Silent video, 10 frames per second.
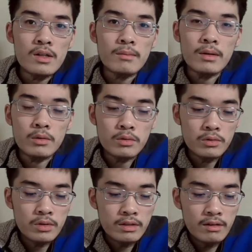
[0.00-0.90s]
まあ、この
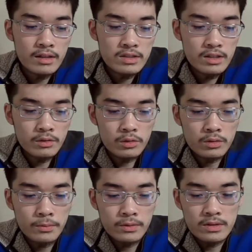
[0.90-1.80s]
動画では話していこうと
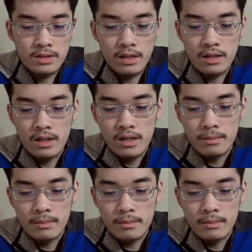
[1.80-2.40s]
思うんですが、